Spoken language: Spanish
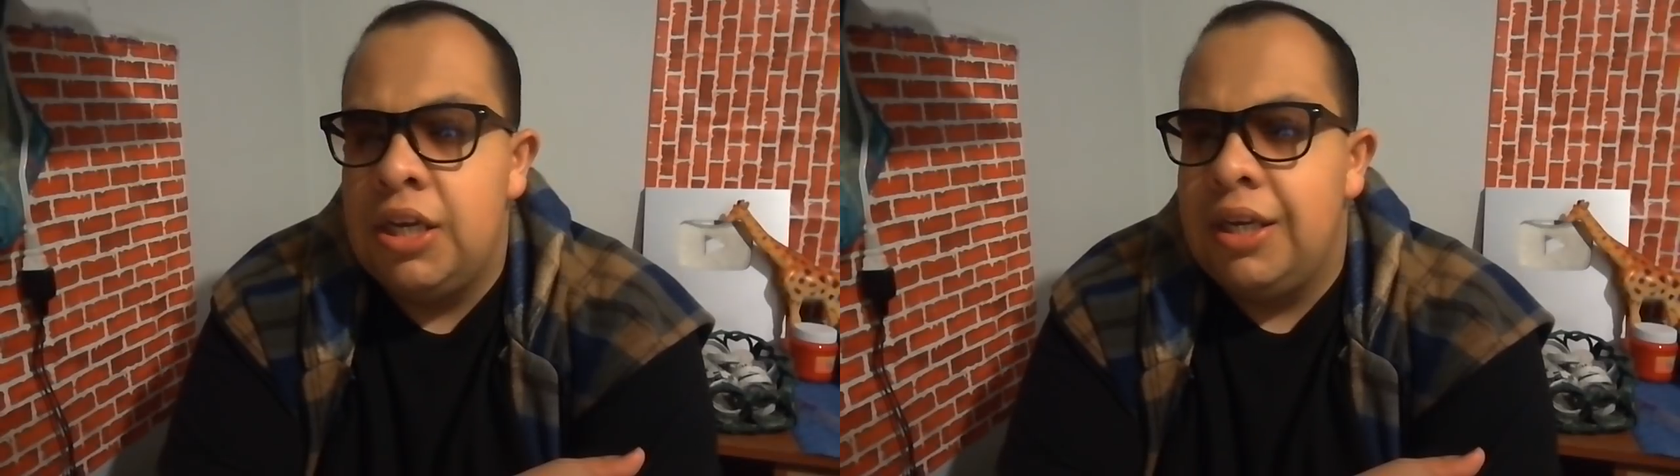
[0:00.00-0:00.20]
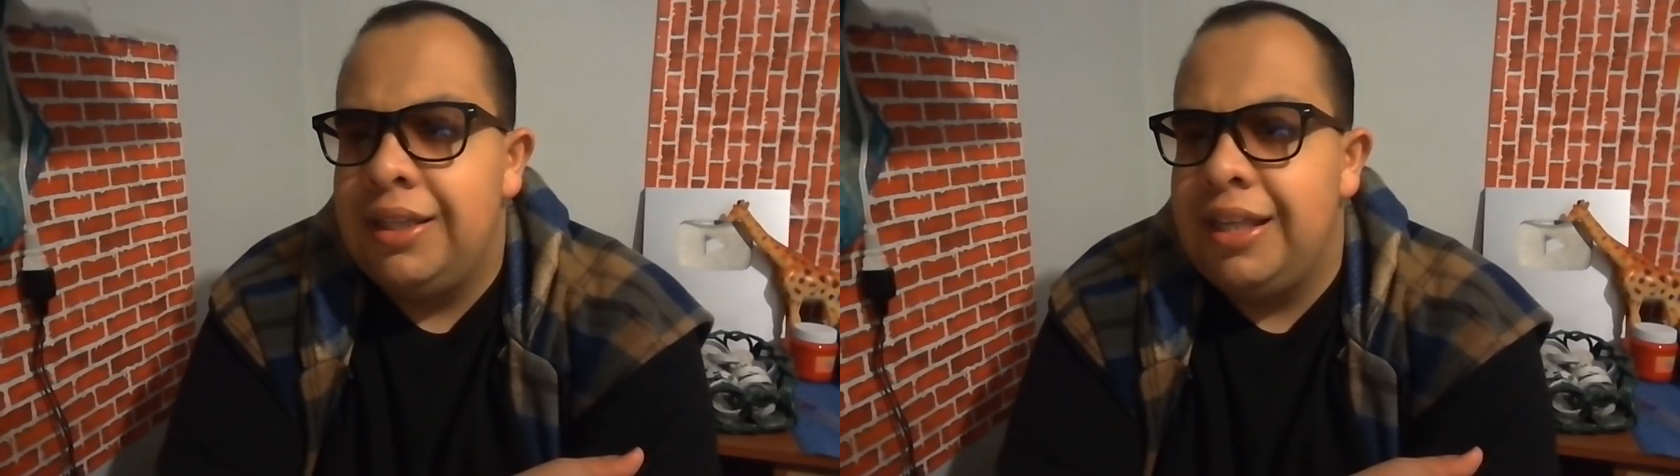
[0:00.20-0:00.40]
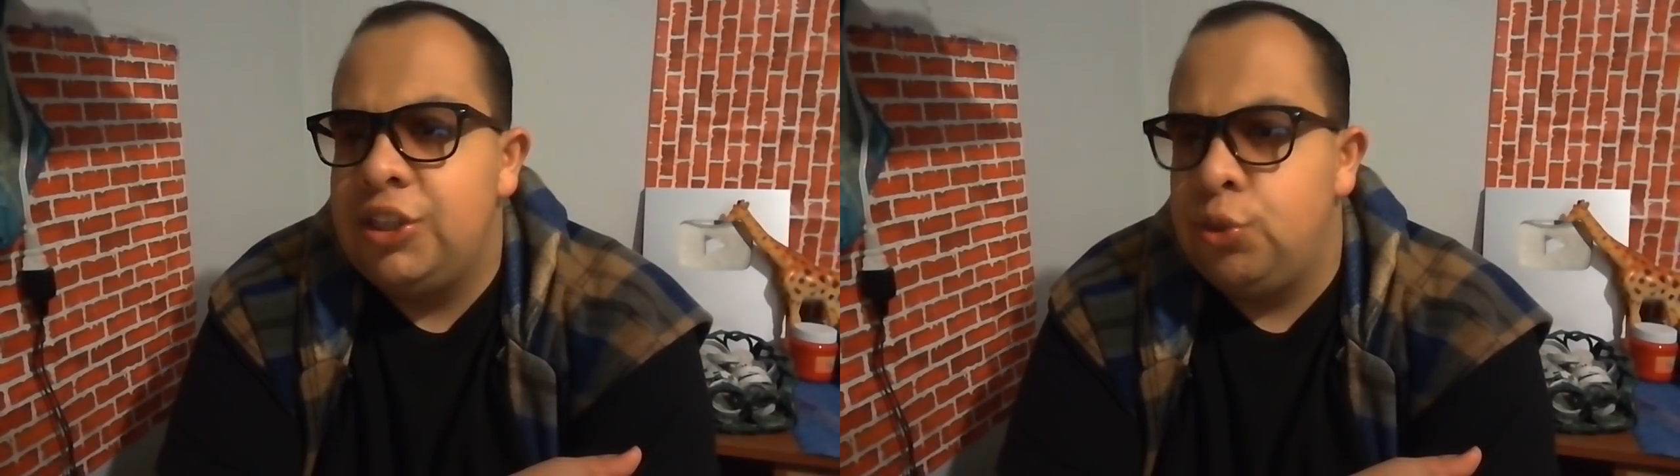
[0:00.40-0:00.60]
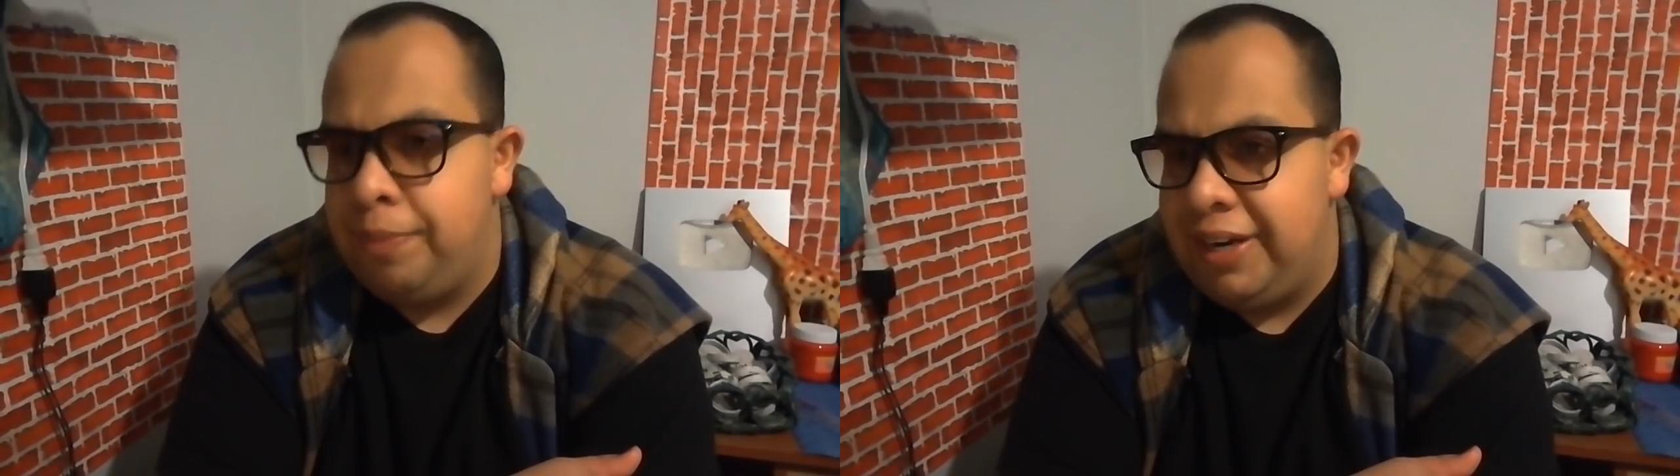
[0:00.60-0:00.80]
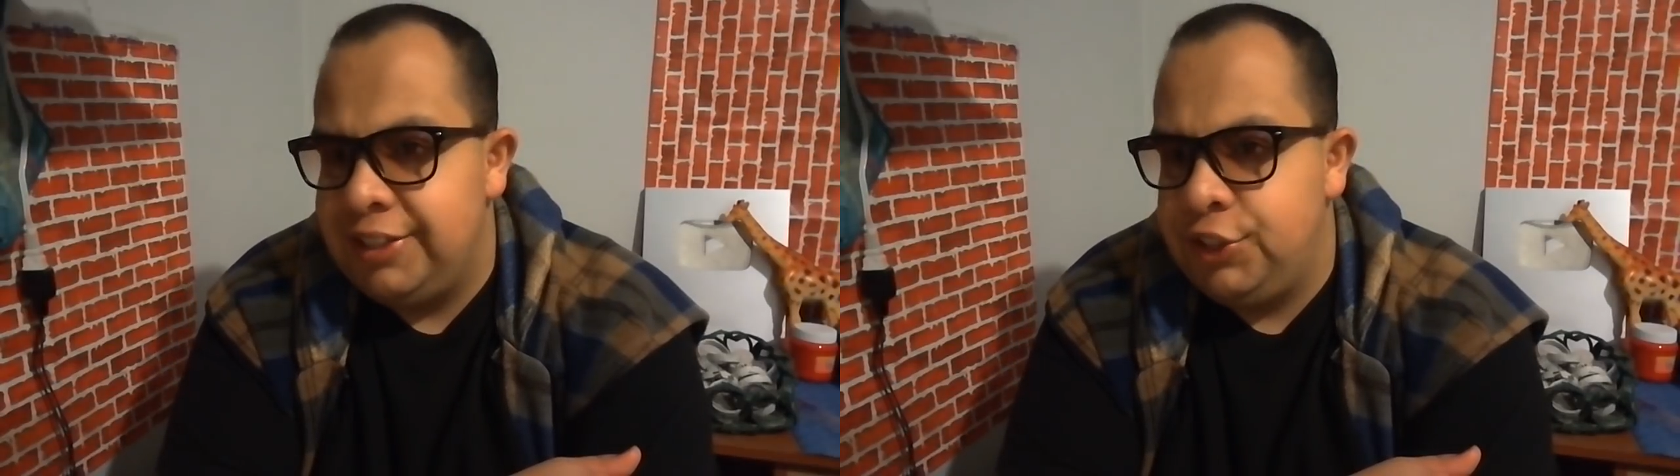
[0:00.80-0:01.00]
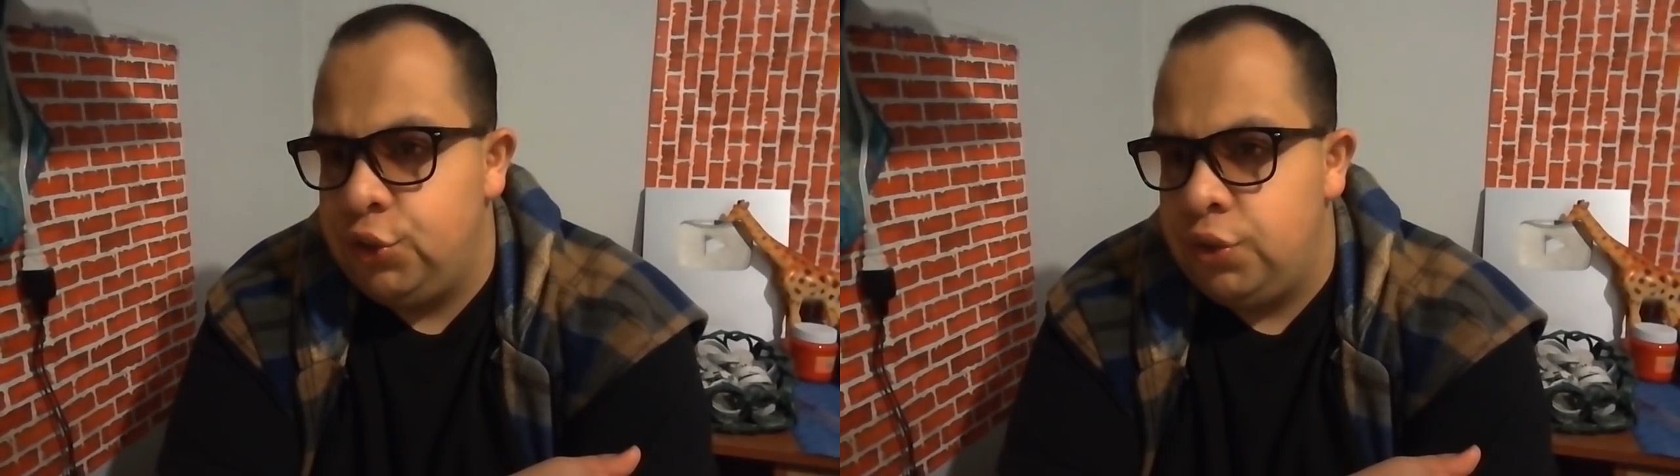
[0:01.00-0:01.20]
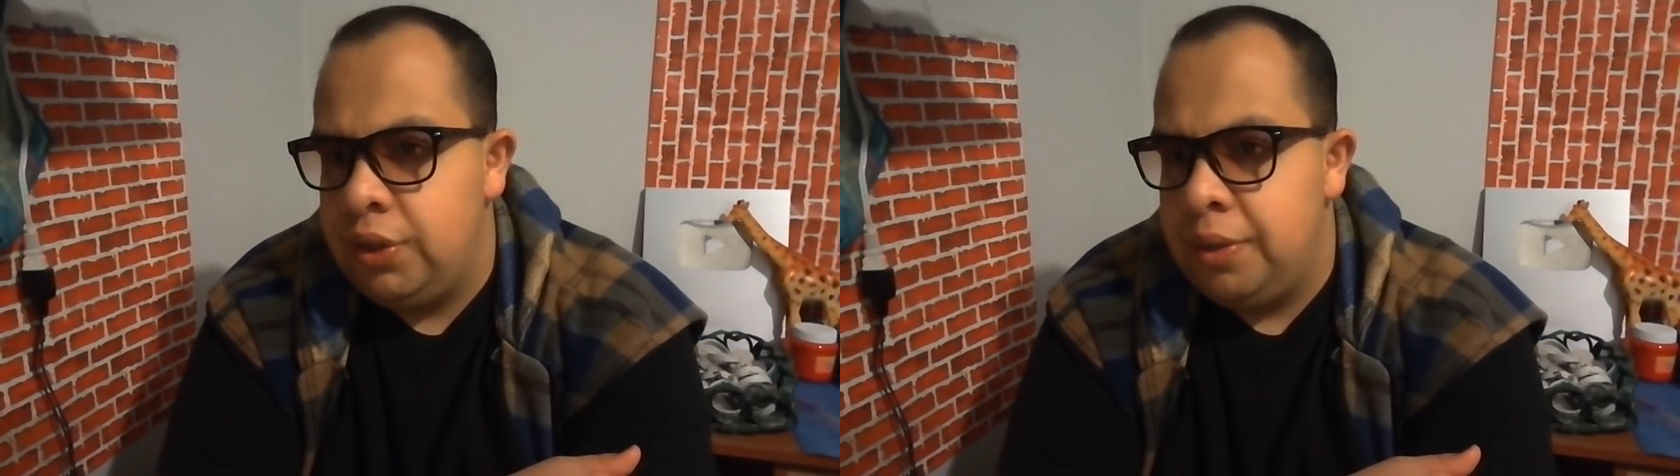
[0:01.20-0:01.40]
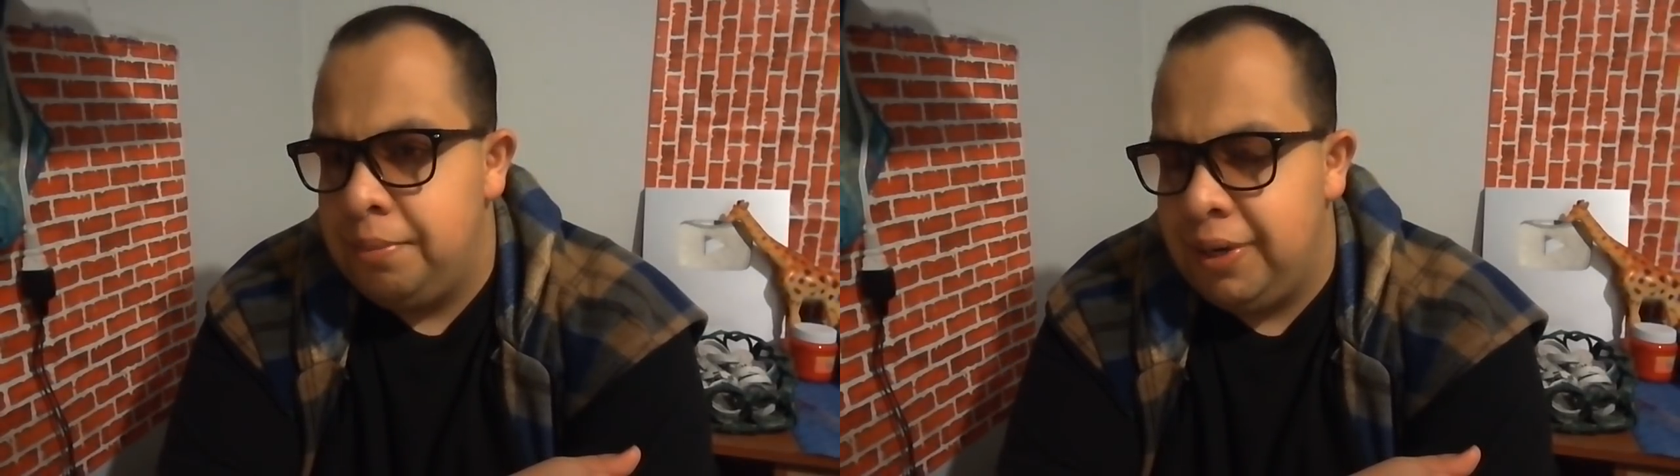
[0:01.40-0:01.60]
de superación,
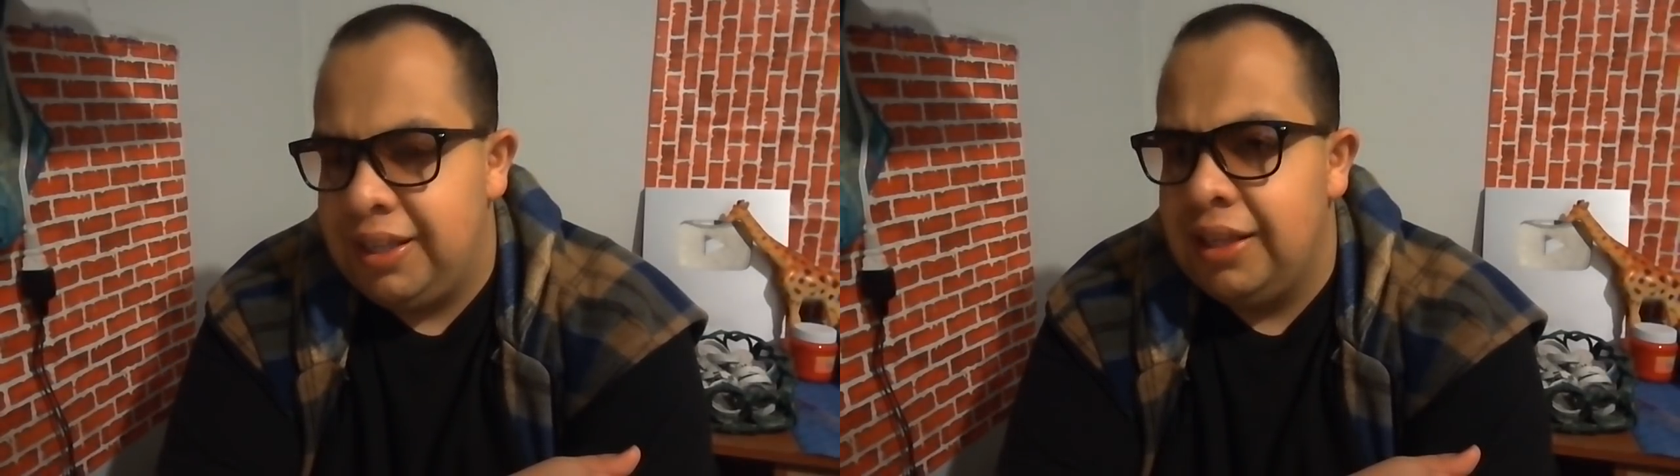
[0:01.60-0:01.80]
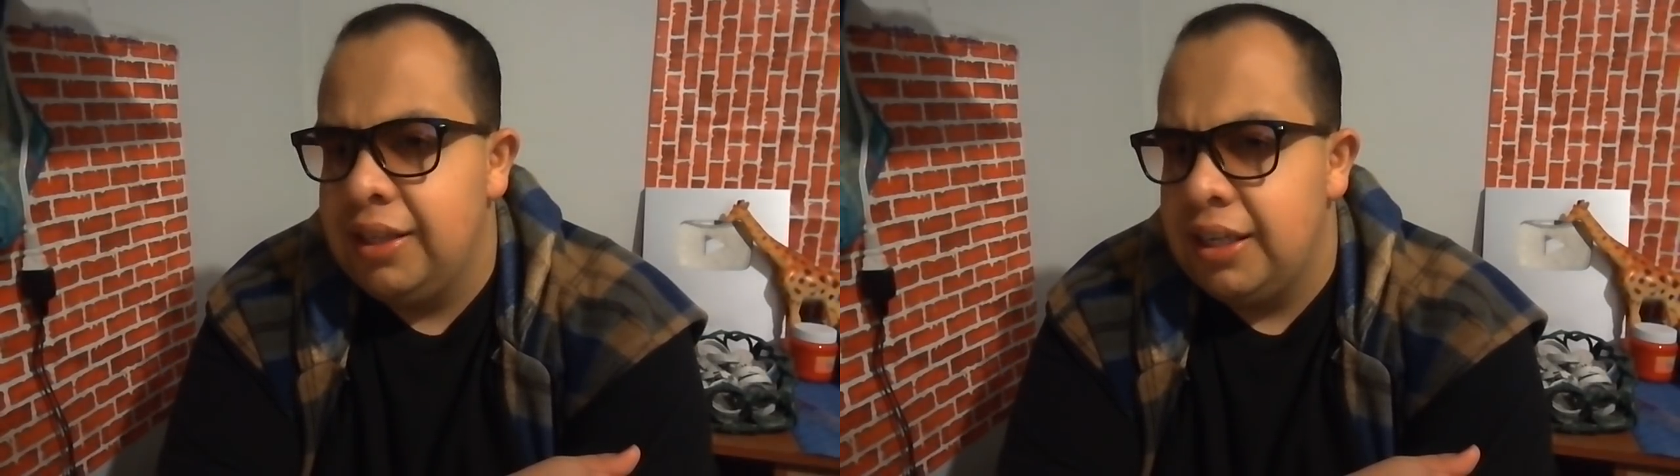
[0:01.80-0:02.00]
¿verdad?